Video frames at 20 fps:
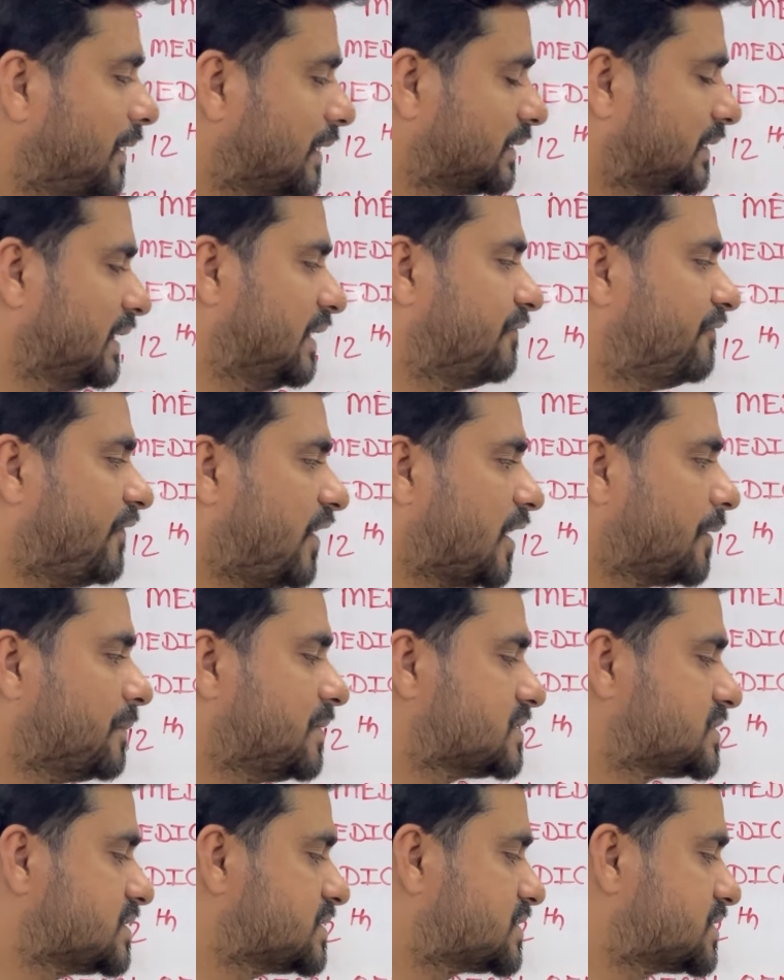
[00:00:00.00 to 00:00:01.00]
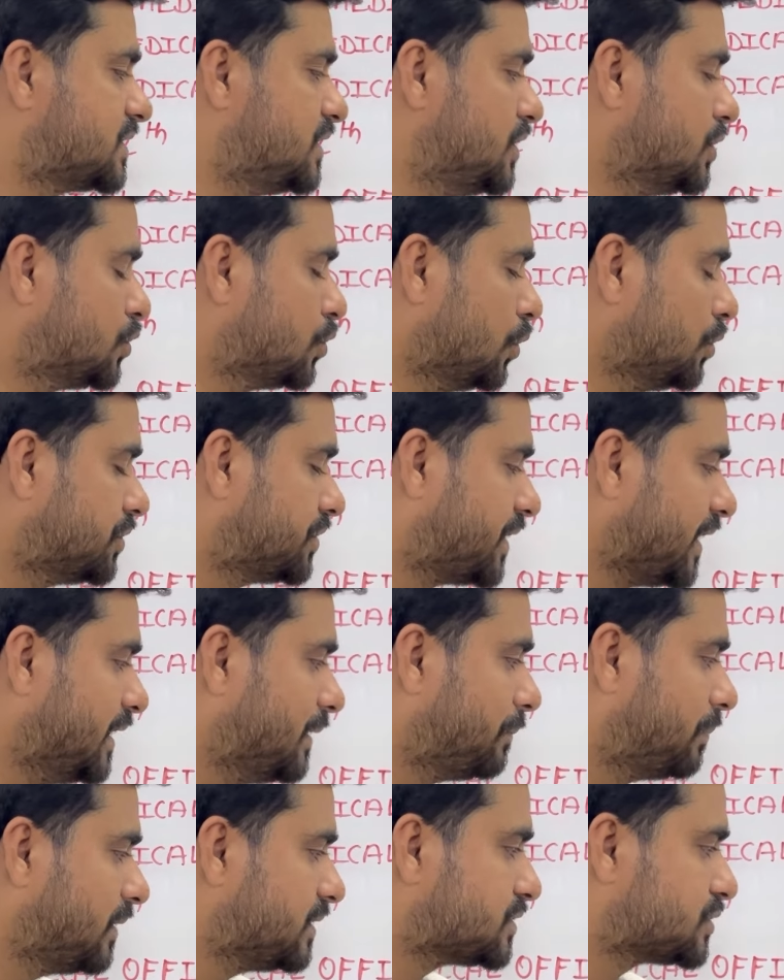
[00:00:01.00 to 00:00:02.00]
बात करें फार्मासिस्ट की तो
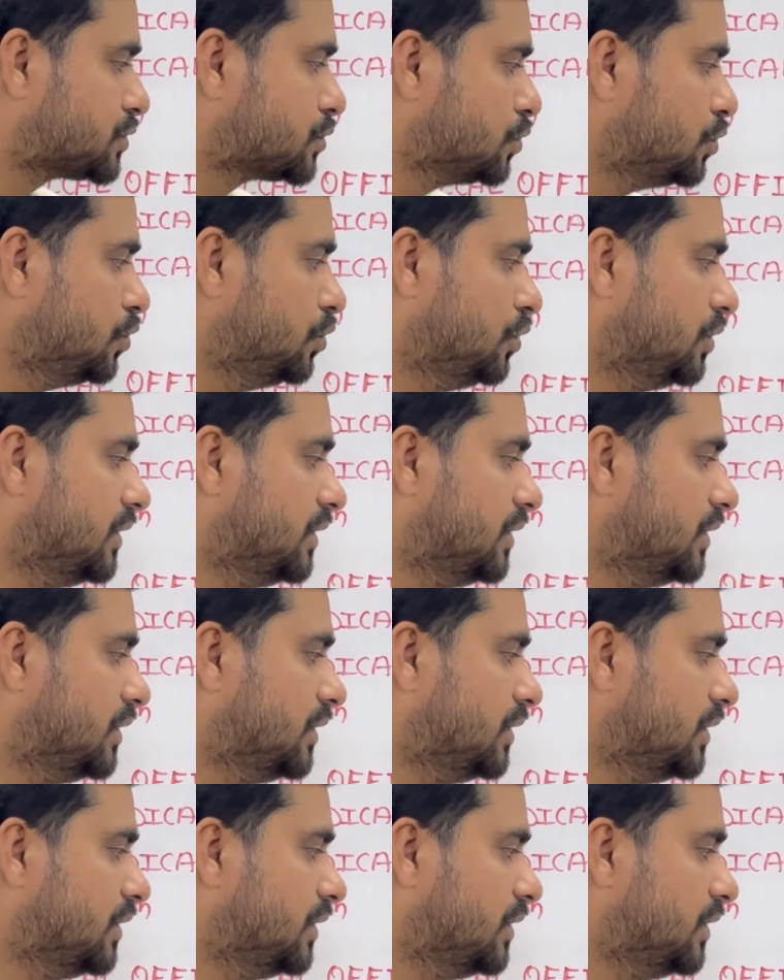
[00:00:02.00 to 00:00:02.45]
टेन प्लस टू